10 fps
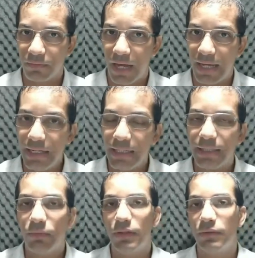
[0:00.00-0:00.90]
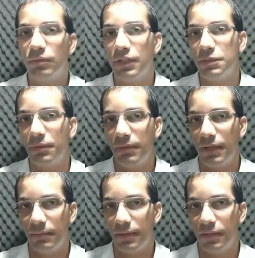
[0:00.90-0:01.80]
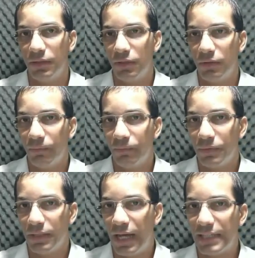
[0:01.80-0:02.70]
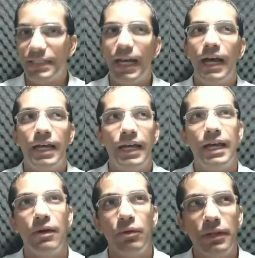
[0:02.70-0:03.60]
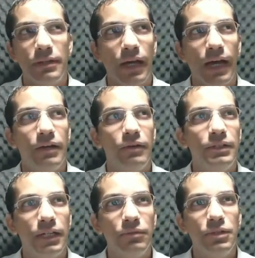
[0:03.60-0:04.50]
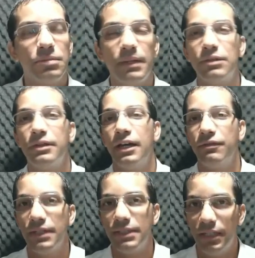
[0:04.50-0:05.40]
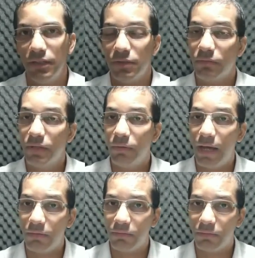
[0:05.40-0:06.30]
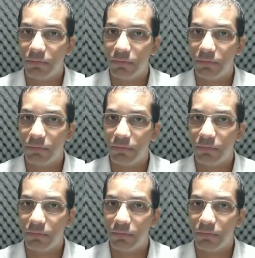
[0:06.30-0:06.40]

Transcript: Aí que está o, o, grande problema. Assim, ah é, eu, ah, eu entendo isso, mas eu quero fazer isso. É o teu ego.